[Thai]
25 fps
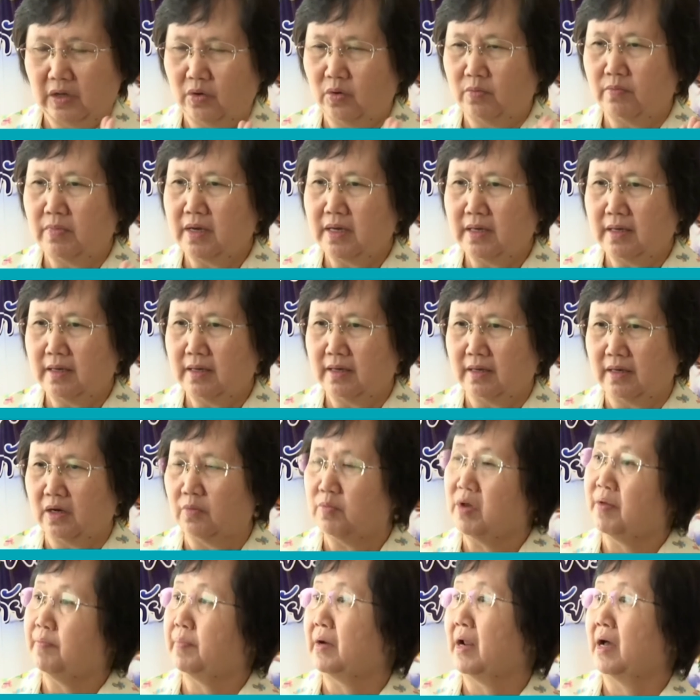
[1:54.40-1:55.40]
เราไม่
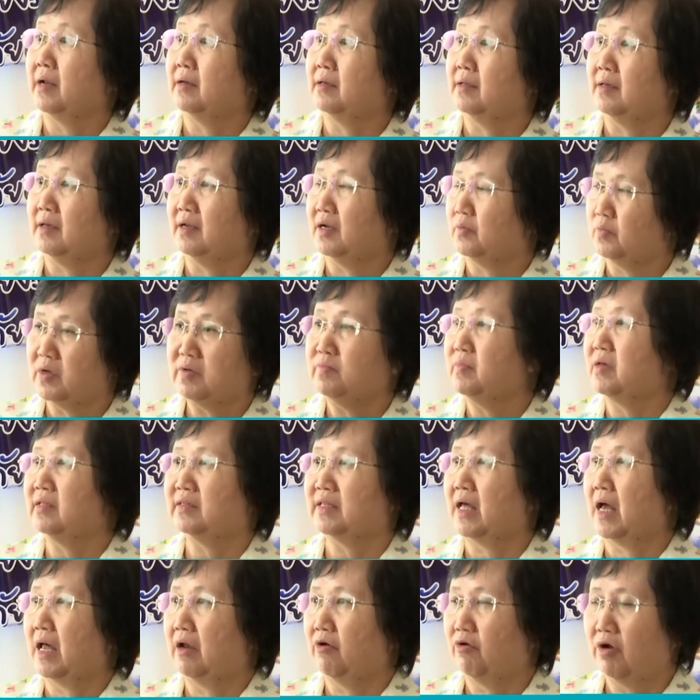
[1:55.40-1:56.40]
เราไม่ปราณีเราไม่เม
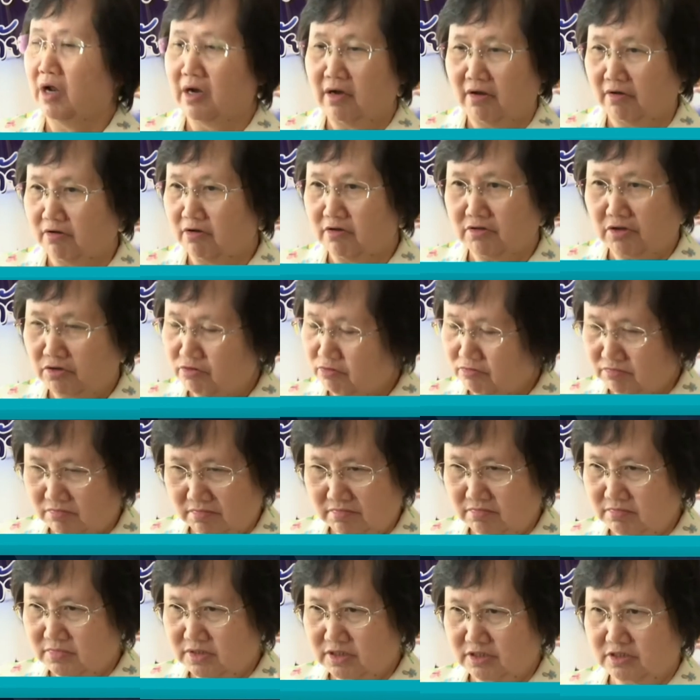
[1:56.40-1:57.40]
ตตาแล้วนะเราก็ต้อง
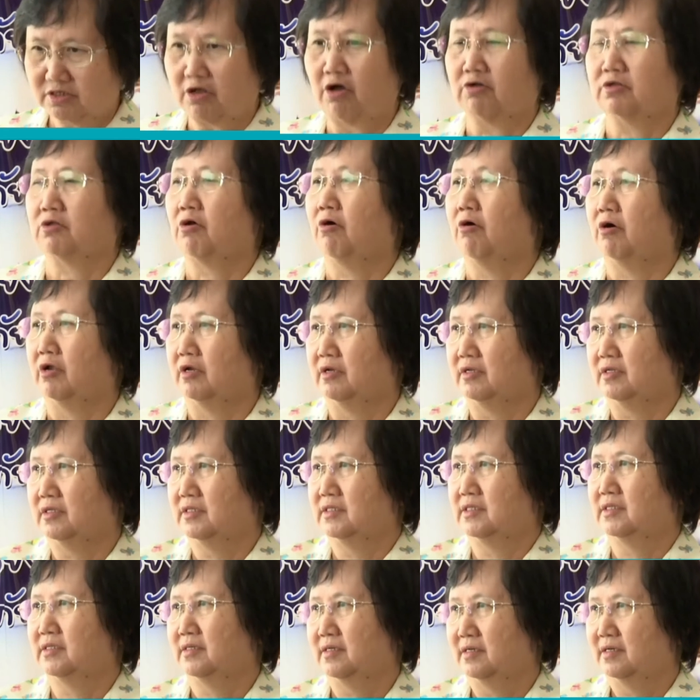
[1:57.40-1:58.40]
ถอดถอน
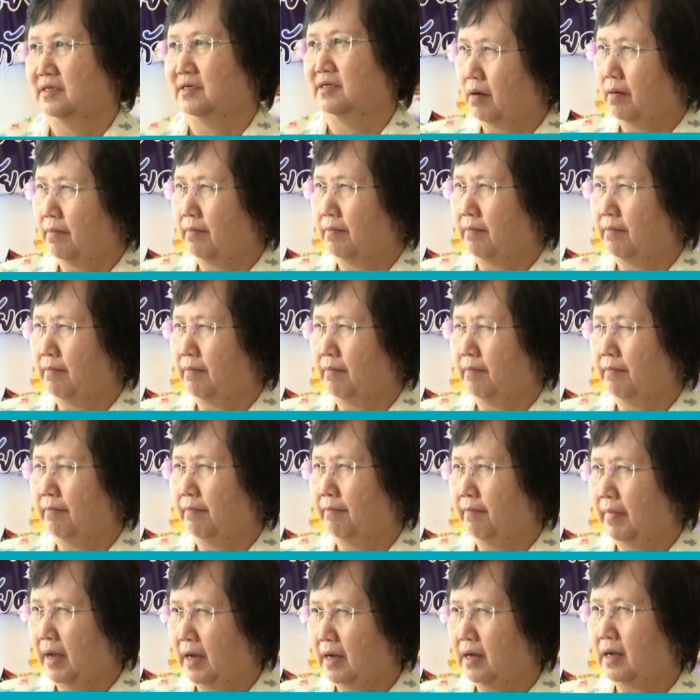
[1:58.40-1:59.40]

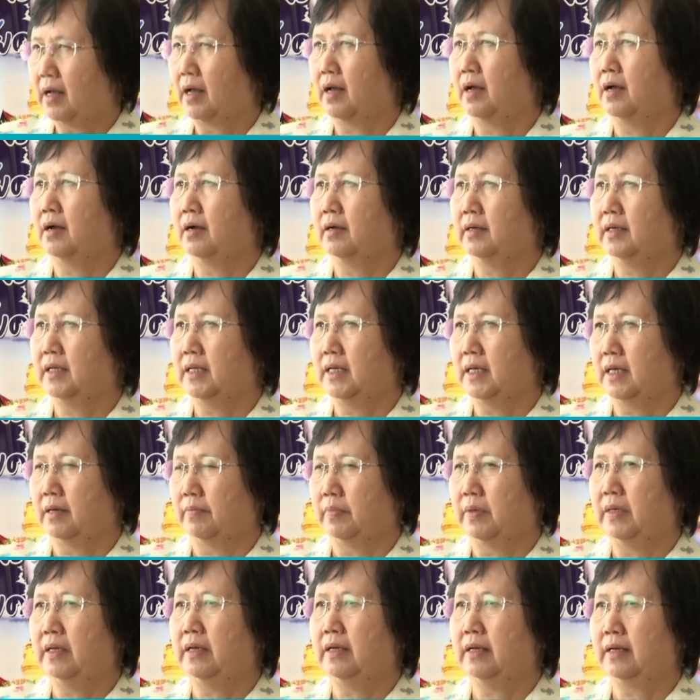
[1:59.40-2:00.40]
บางครั้งเนี่ย
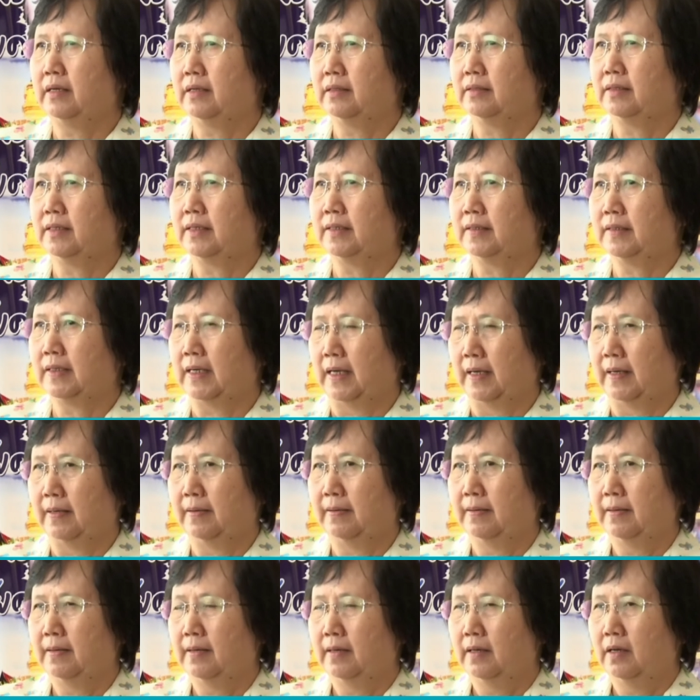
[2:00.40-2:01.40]
พี่เรียนจริงๆอ่ะ
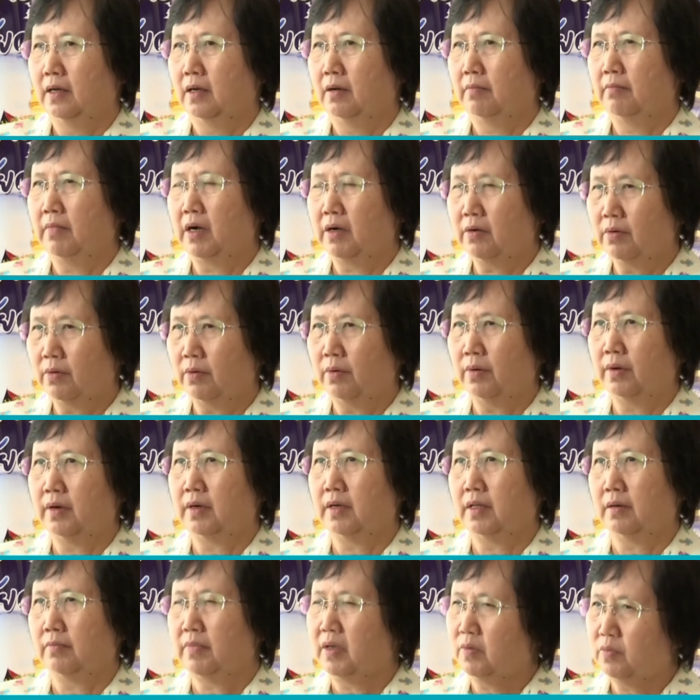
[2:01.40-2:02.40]
บางคน
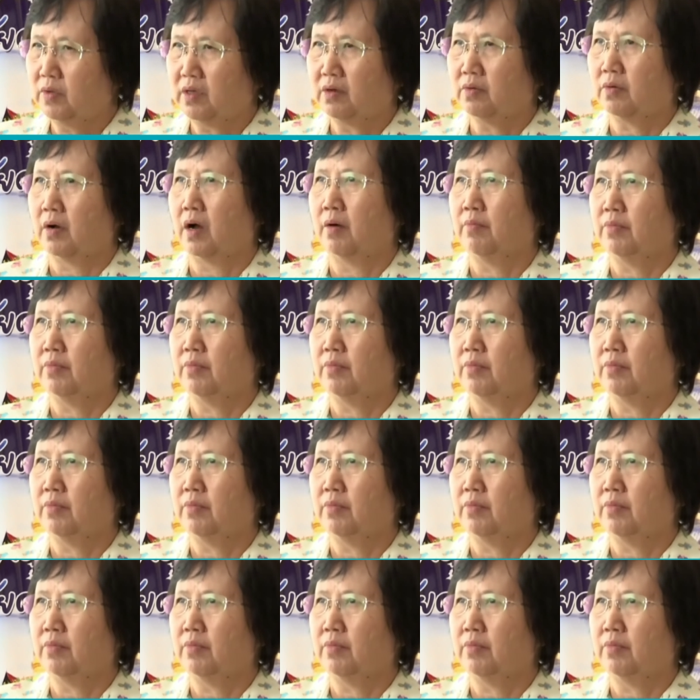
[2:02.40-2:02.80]
เนี่ยไม่มี